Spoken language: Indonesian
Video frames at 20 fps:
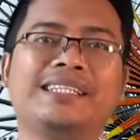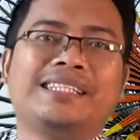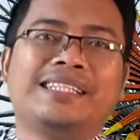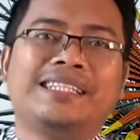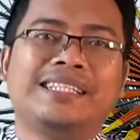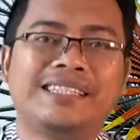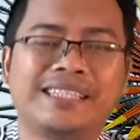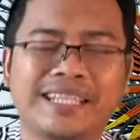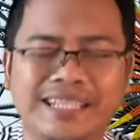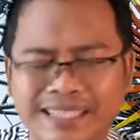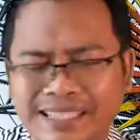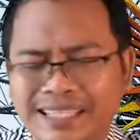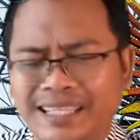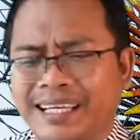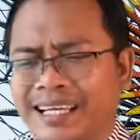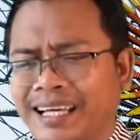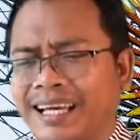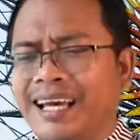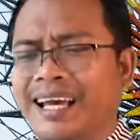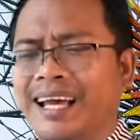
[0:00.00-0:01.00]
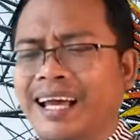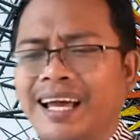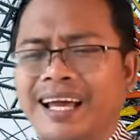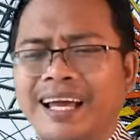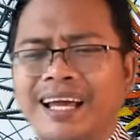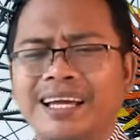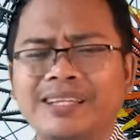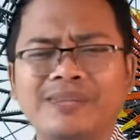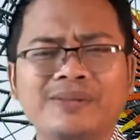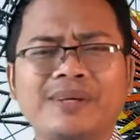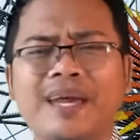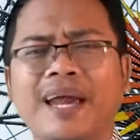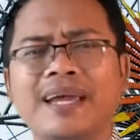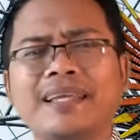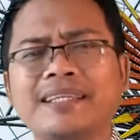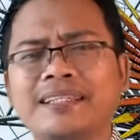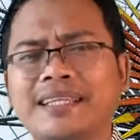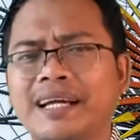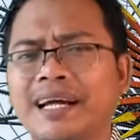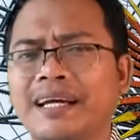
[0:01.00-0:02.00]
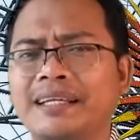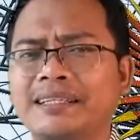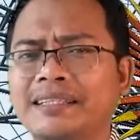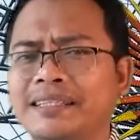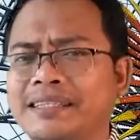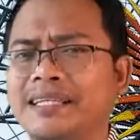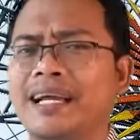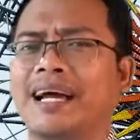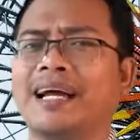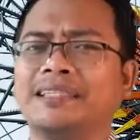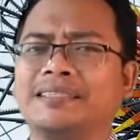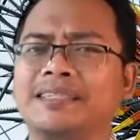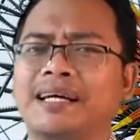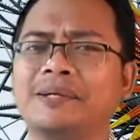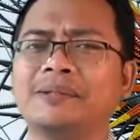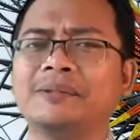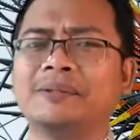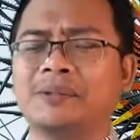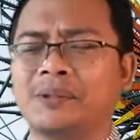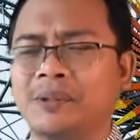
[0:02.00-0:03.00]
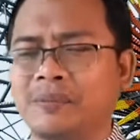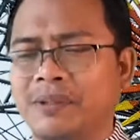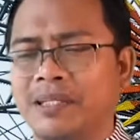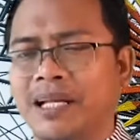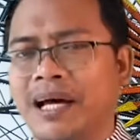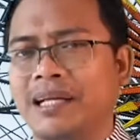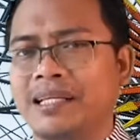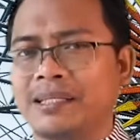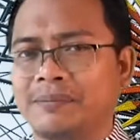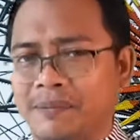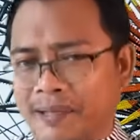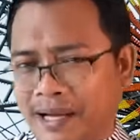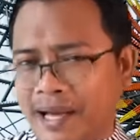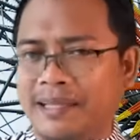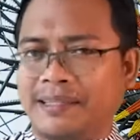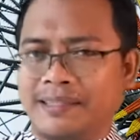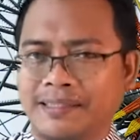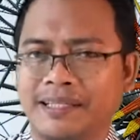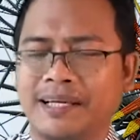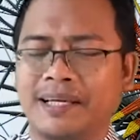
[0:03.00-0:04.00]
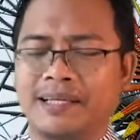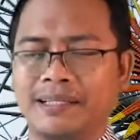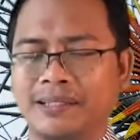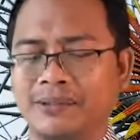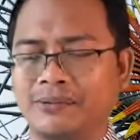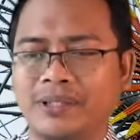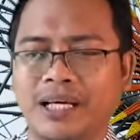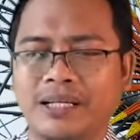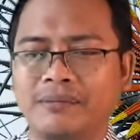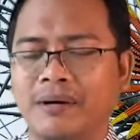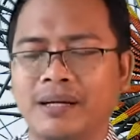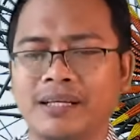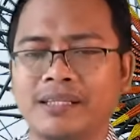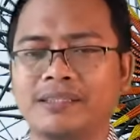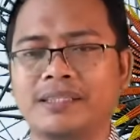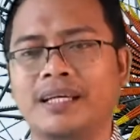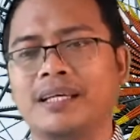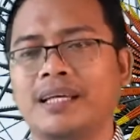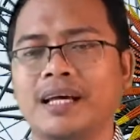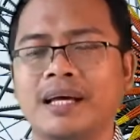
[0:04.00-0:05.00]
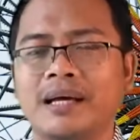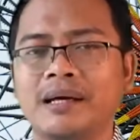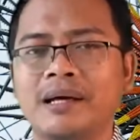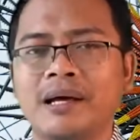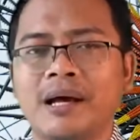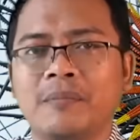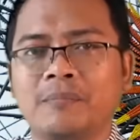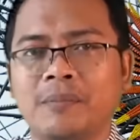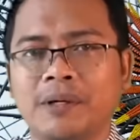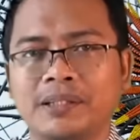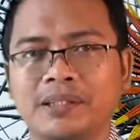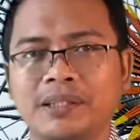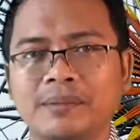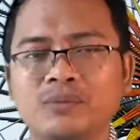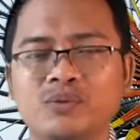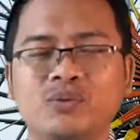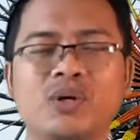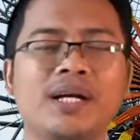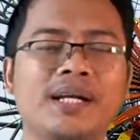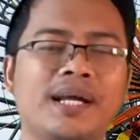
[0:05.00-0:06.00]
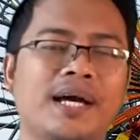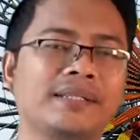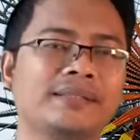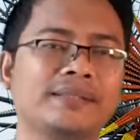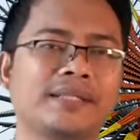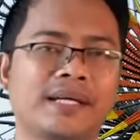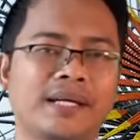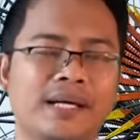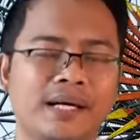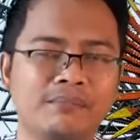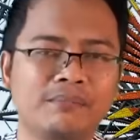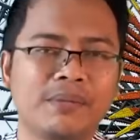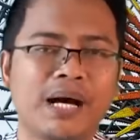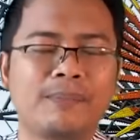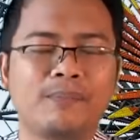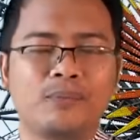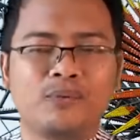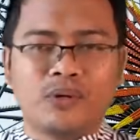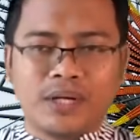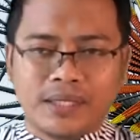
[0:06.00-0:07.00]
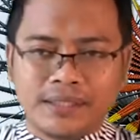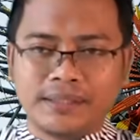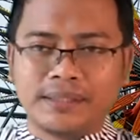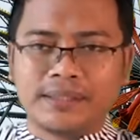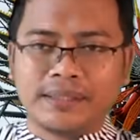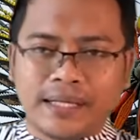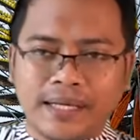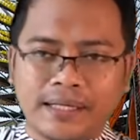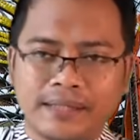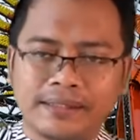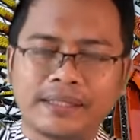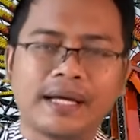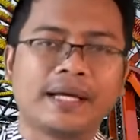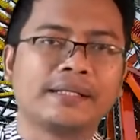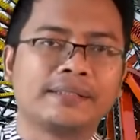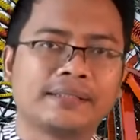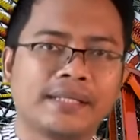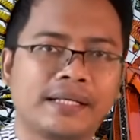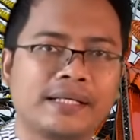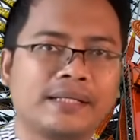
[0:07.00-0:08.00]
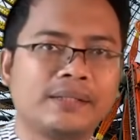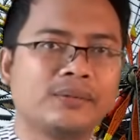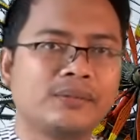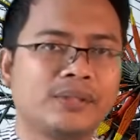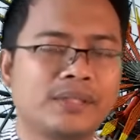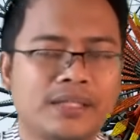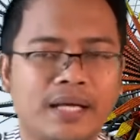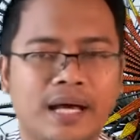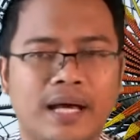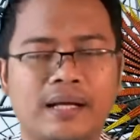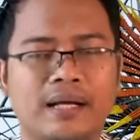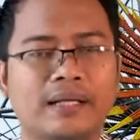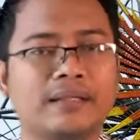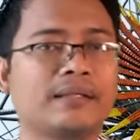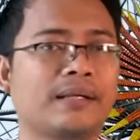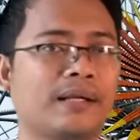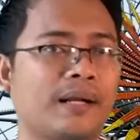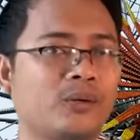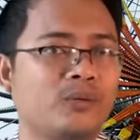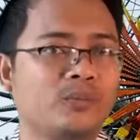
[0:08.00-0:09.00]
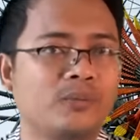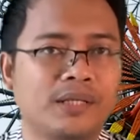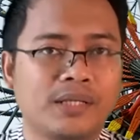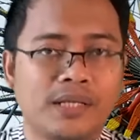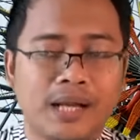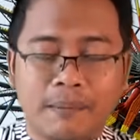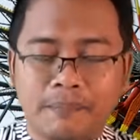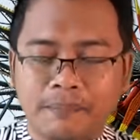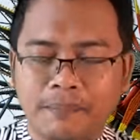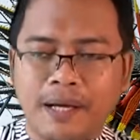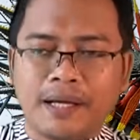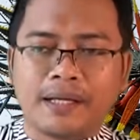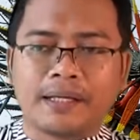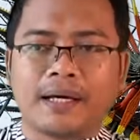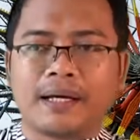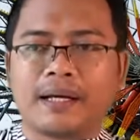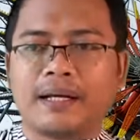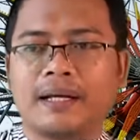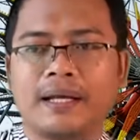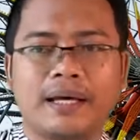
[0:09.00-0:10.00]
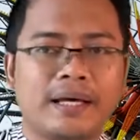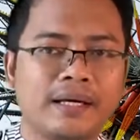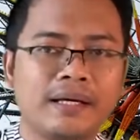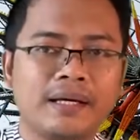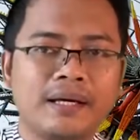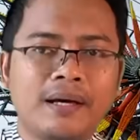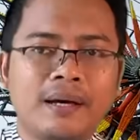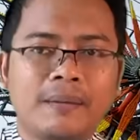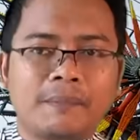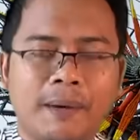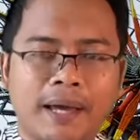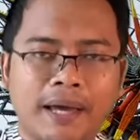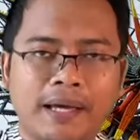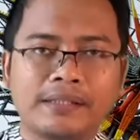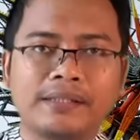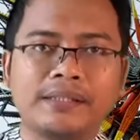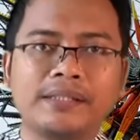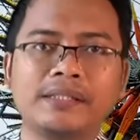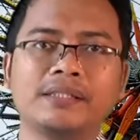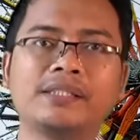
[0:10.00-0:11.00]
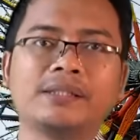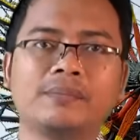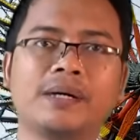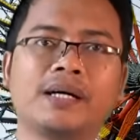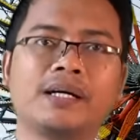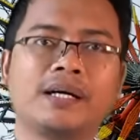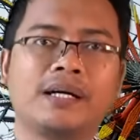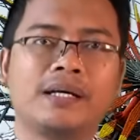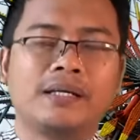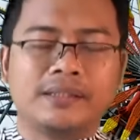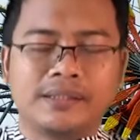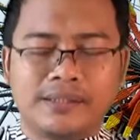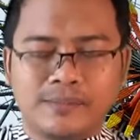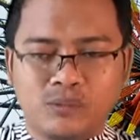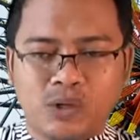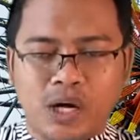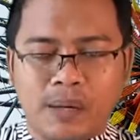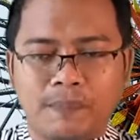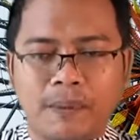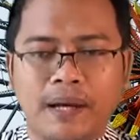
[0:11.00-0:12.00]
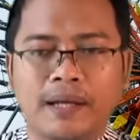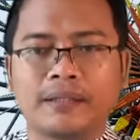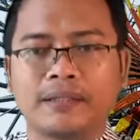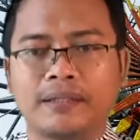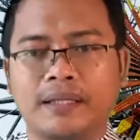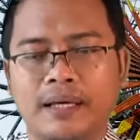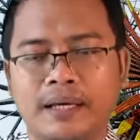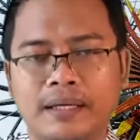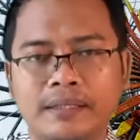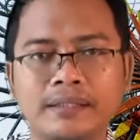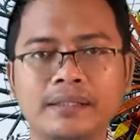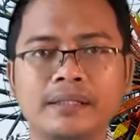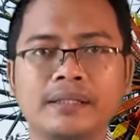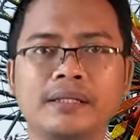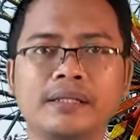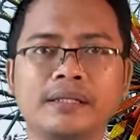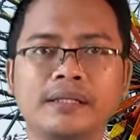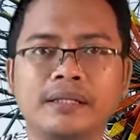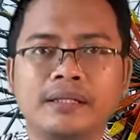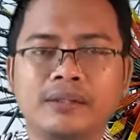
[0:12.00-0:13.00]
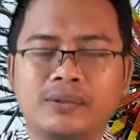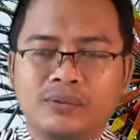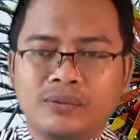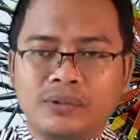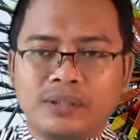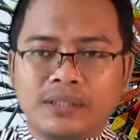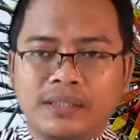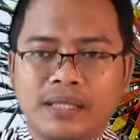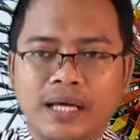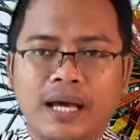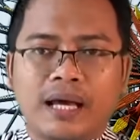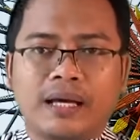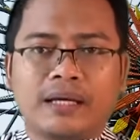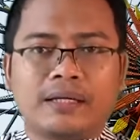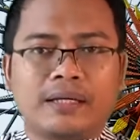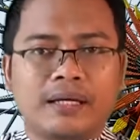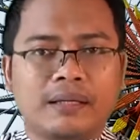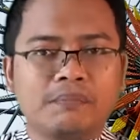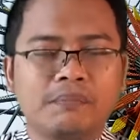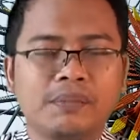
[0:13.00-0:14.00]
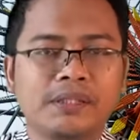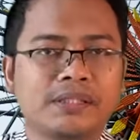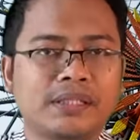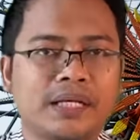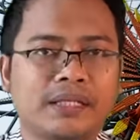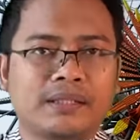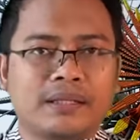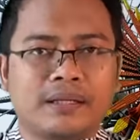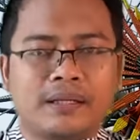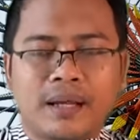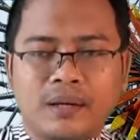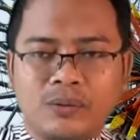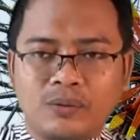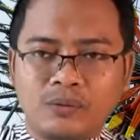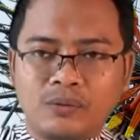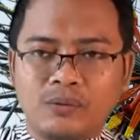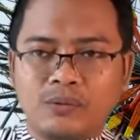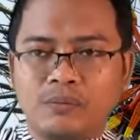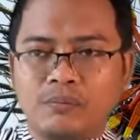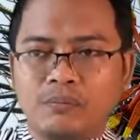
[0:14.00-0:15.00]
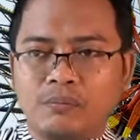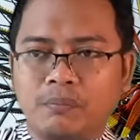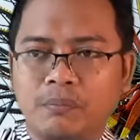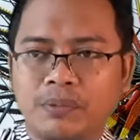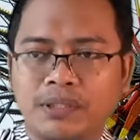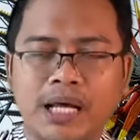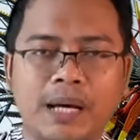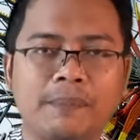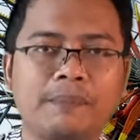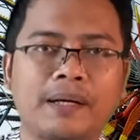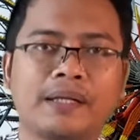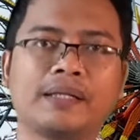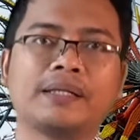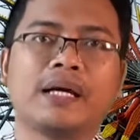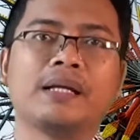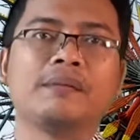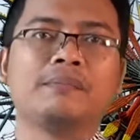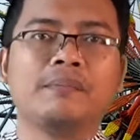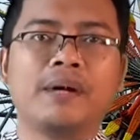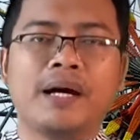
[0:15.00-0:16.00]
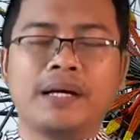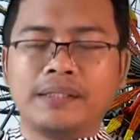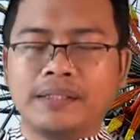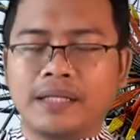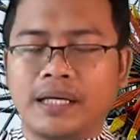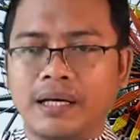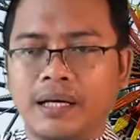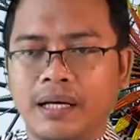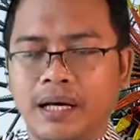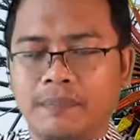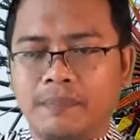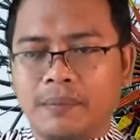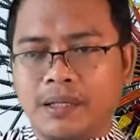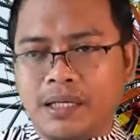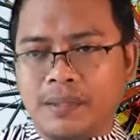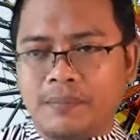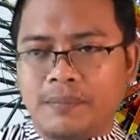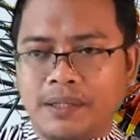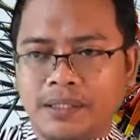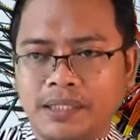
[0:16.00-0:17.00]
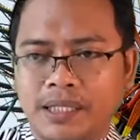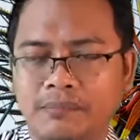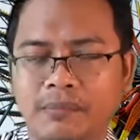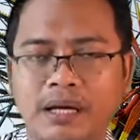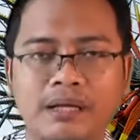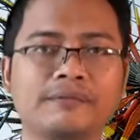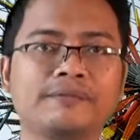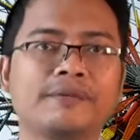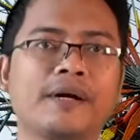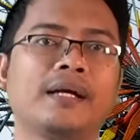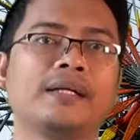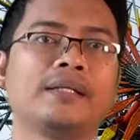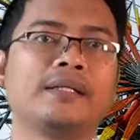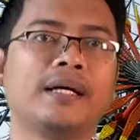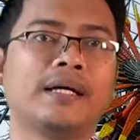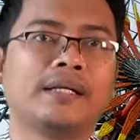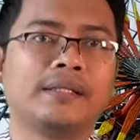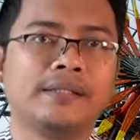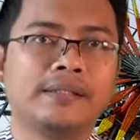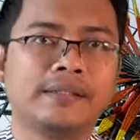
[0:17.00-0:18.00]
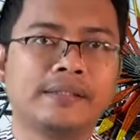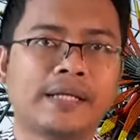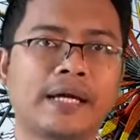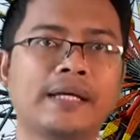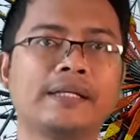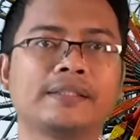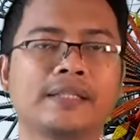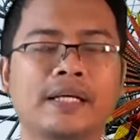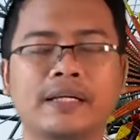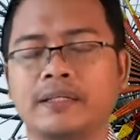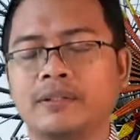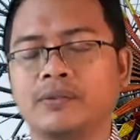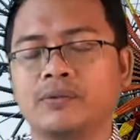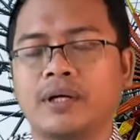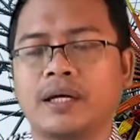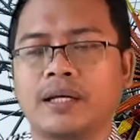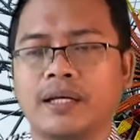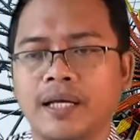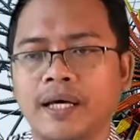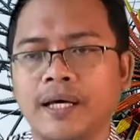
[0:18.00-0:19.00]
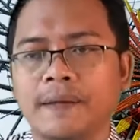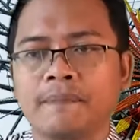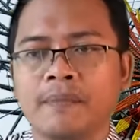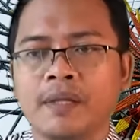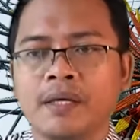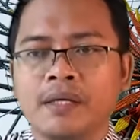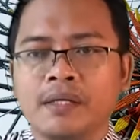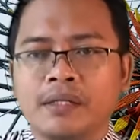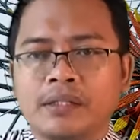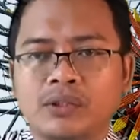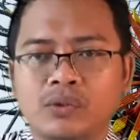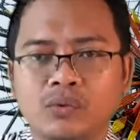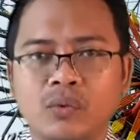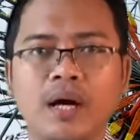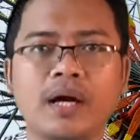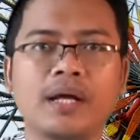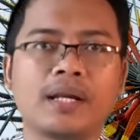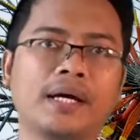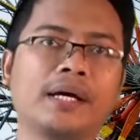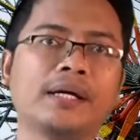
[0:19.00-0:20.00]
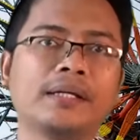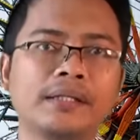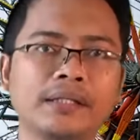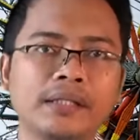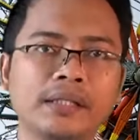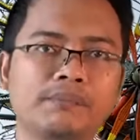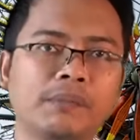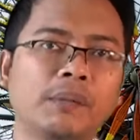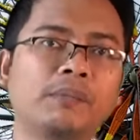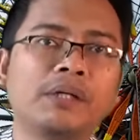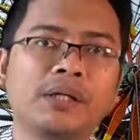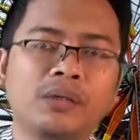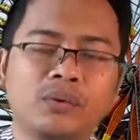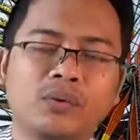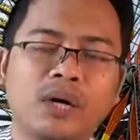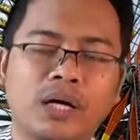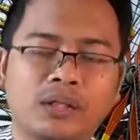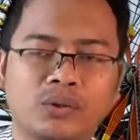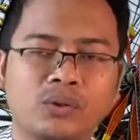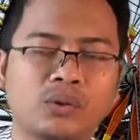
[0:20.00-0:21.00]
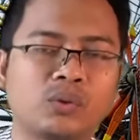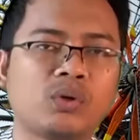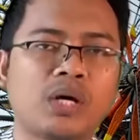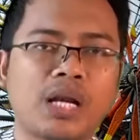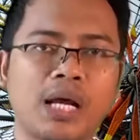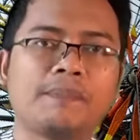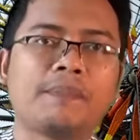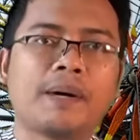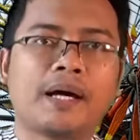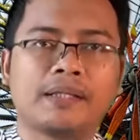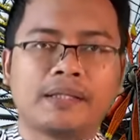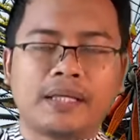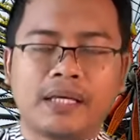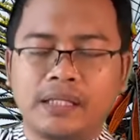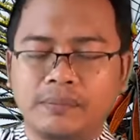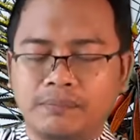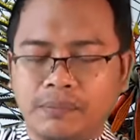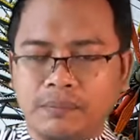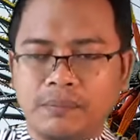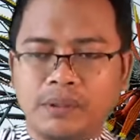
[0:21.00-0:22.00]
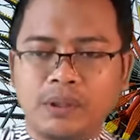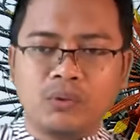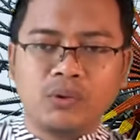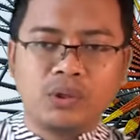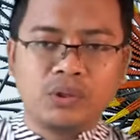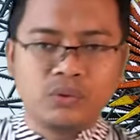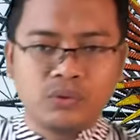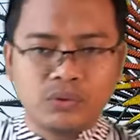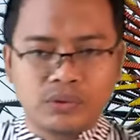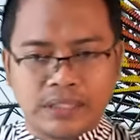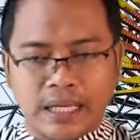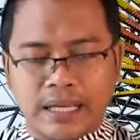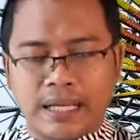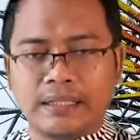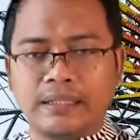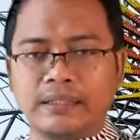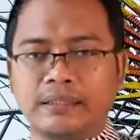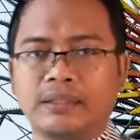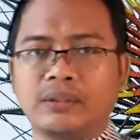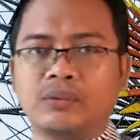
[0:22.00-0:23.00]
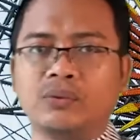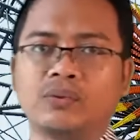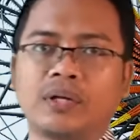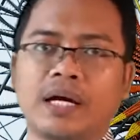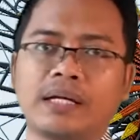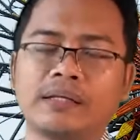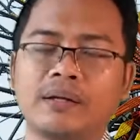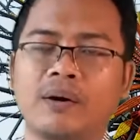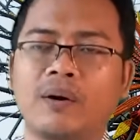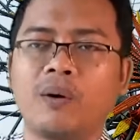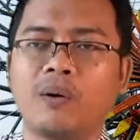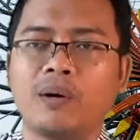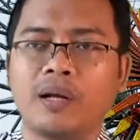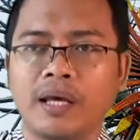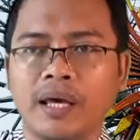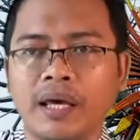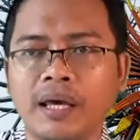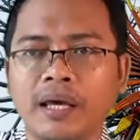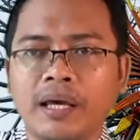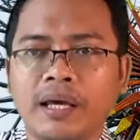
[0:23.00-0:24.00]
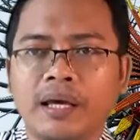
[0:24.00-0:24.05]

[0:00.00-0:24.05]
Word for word: di sini. Jadi itu kayaknya sangat disengaja untuk menarik perhatian gitu. Dan bagi saya pertemuan antara Mbak Puan dengan Kaisang itu tidak akan terlalu berdampak karena PSI sebagai sebuah partai itu tidak akan bisa terlalu mendapatkan banyak apa namanya manfaat dari Kaisang gitu karena suara di pemilu atau suara suara partai di pemilu itu sangat ditentukan oleh